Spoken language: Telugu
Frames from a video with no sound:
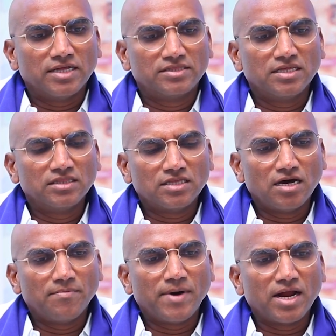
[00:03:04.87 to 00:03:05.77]
అత్యంత
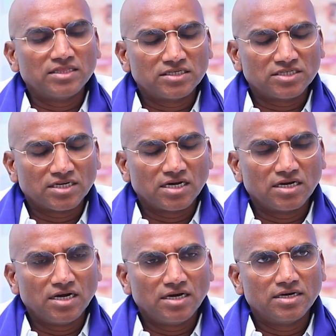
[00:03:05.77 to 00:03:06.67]

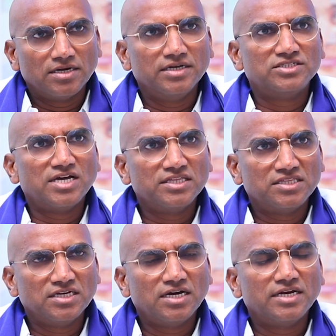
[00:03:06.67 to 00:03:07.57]
పారదర్శకంగా
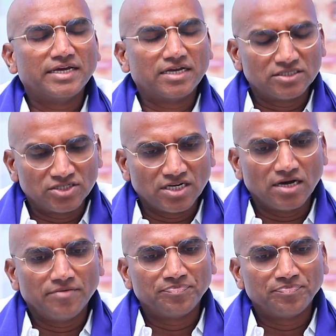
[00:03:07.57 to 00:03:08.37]
నిజాయితీగా నిక్కచ్చిగా